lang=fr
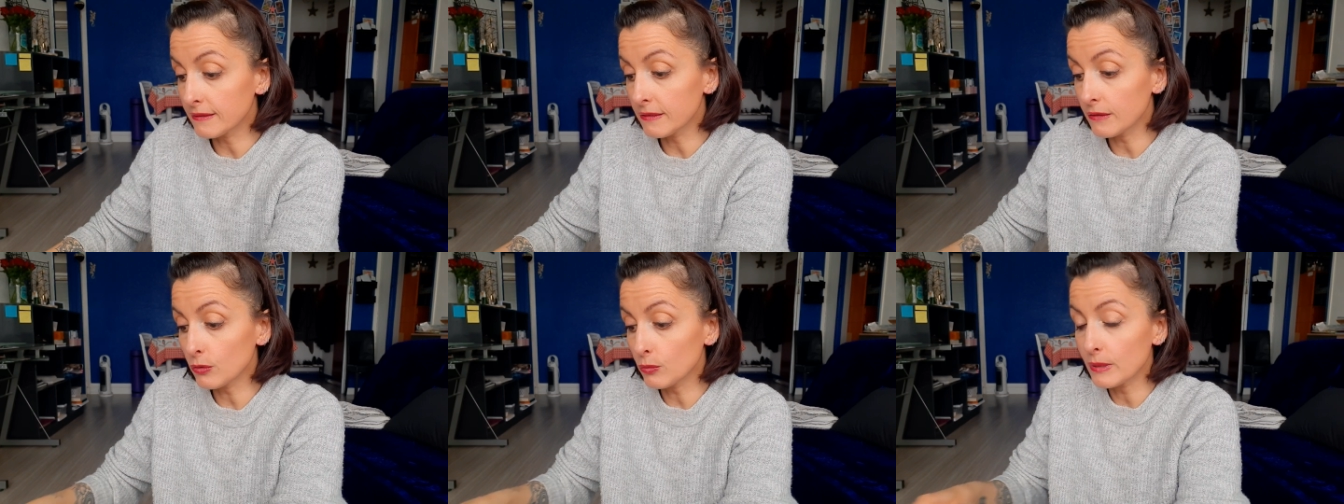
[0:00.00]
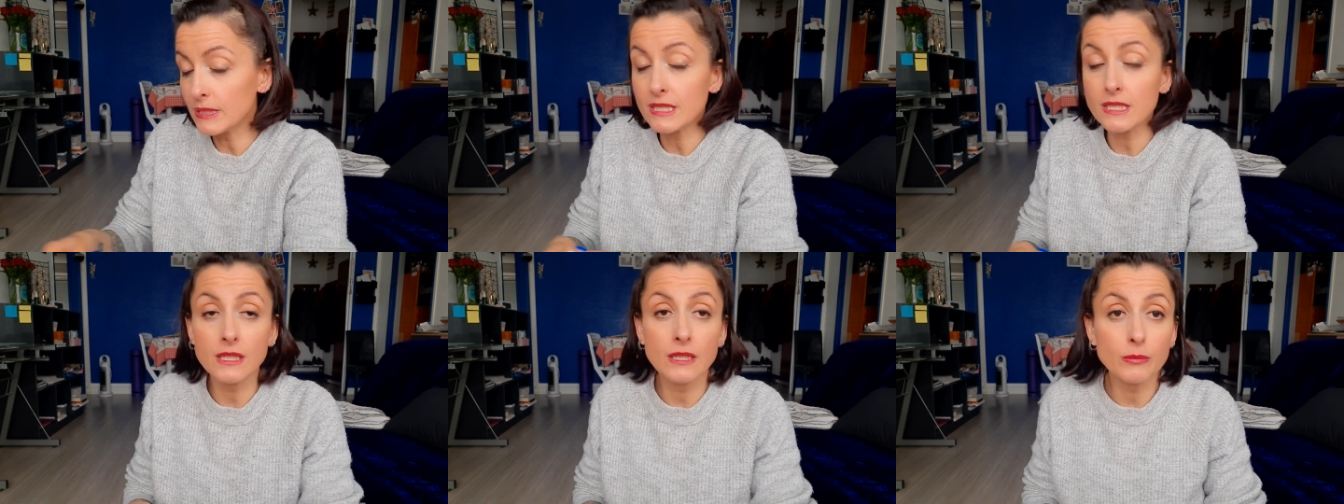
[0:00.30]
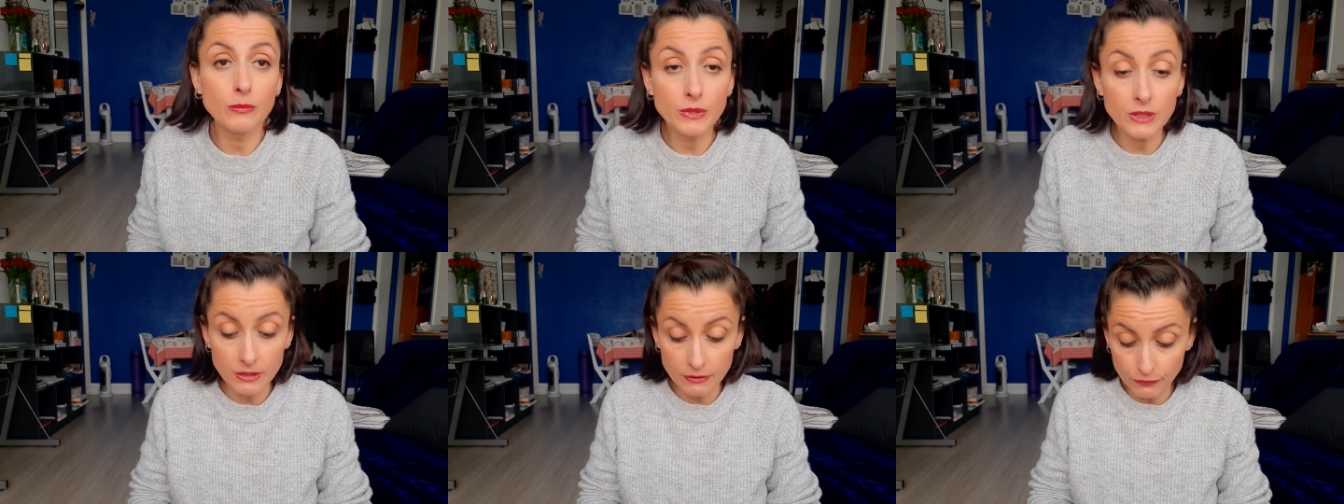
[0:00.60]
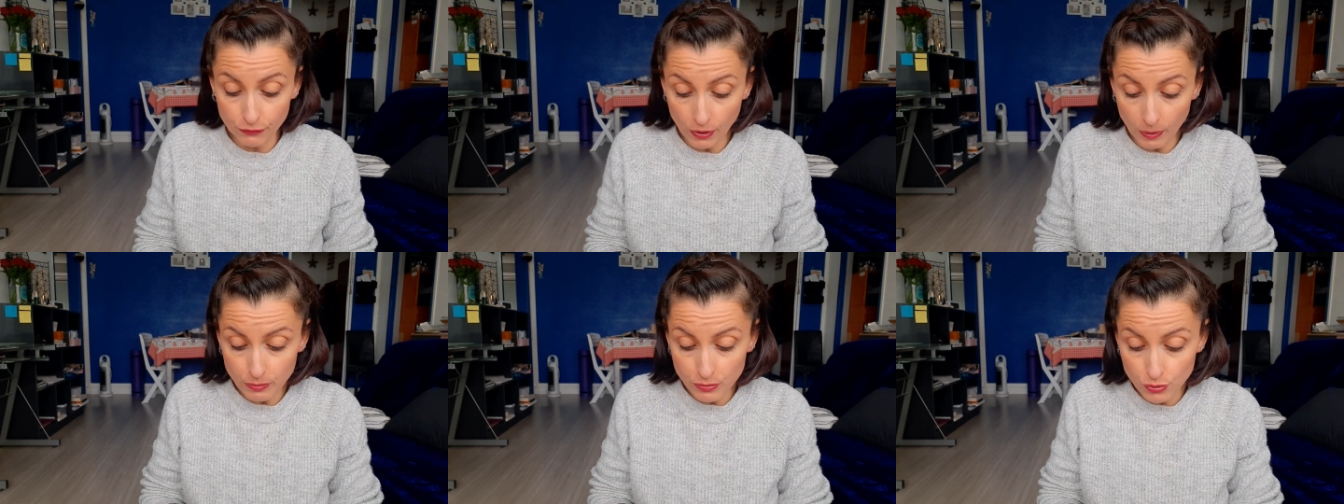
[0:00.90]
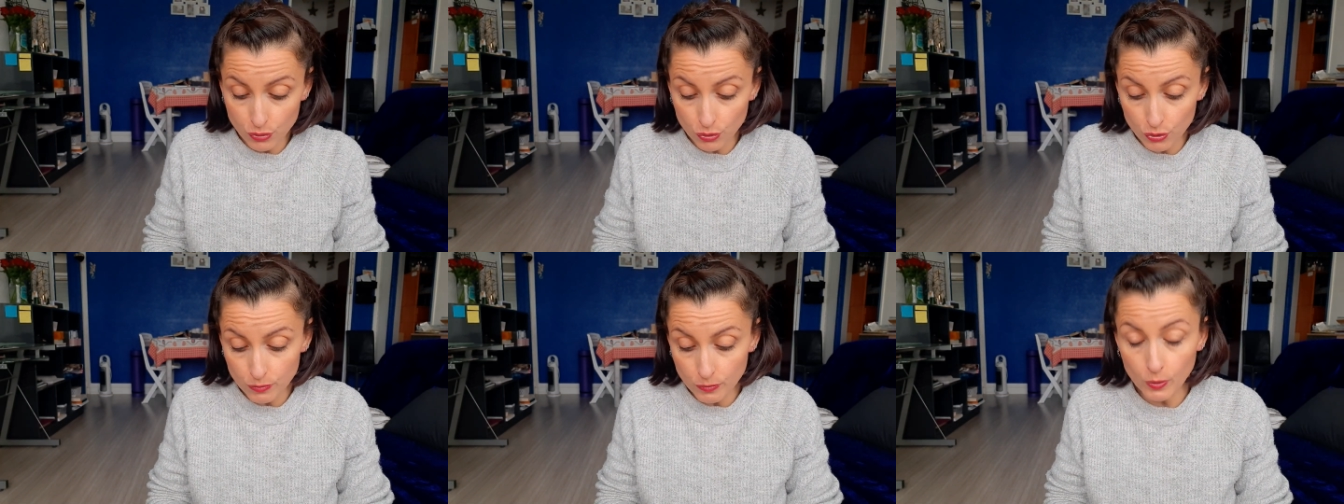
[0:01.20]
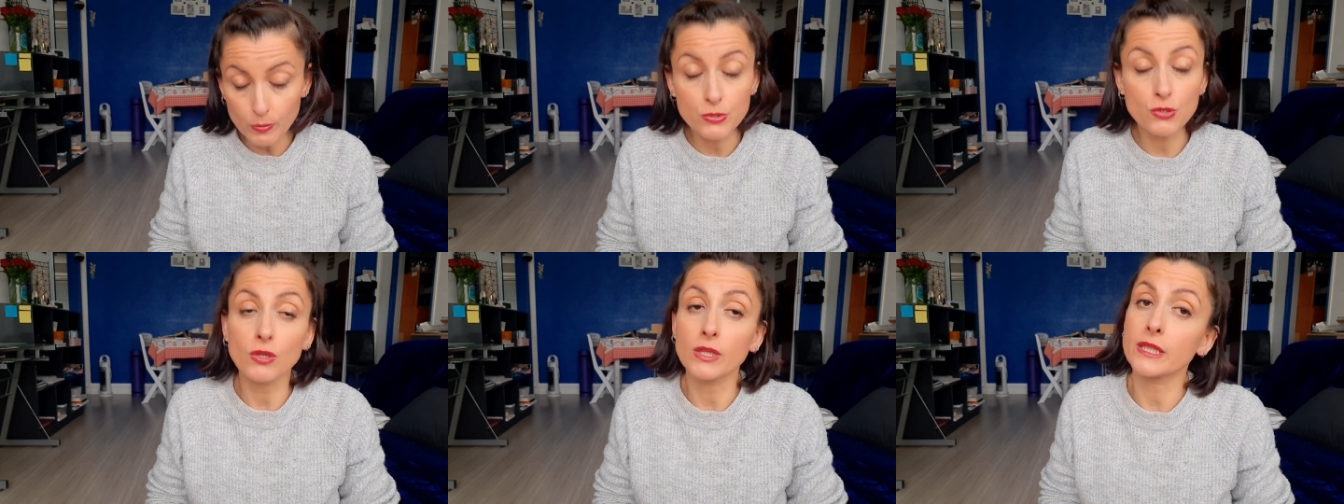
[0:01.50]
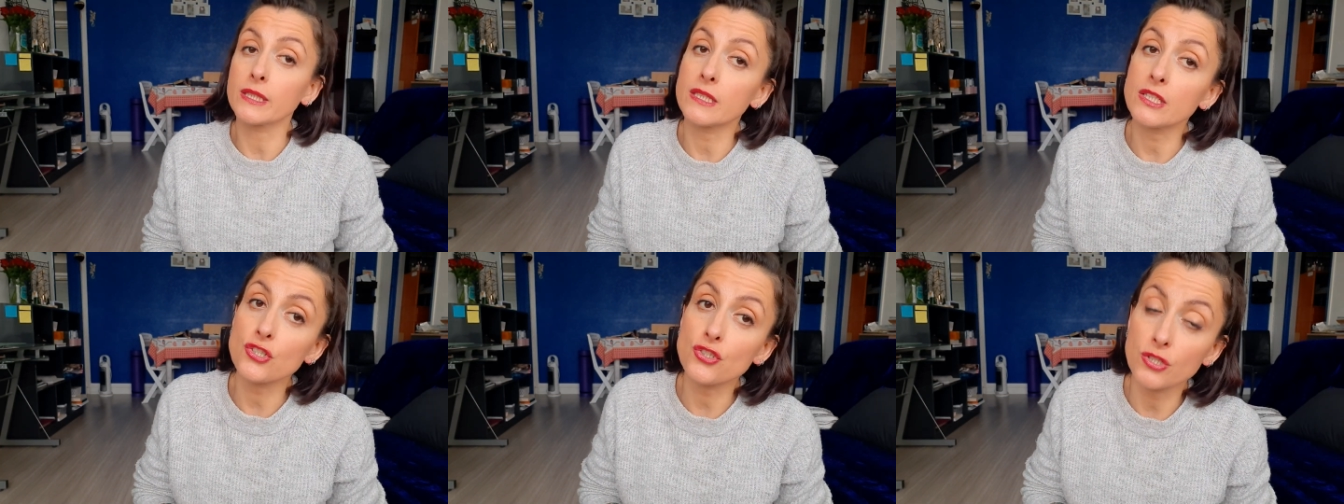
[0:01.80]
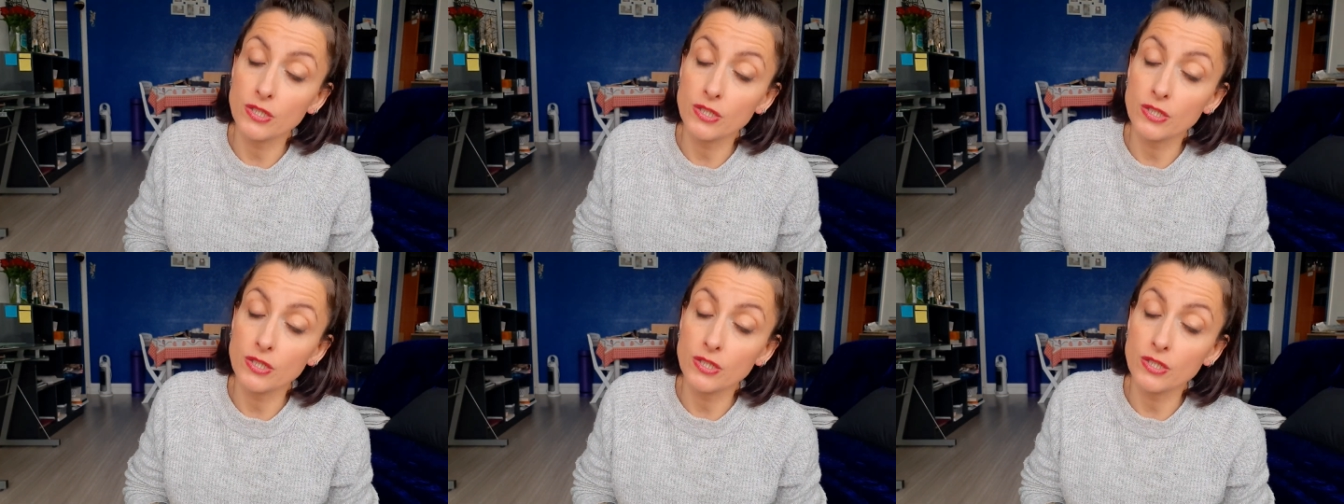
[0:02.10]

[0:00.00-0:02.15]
été, on m'a dit, Amy, il faut absolument, parce que la dernière,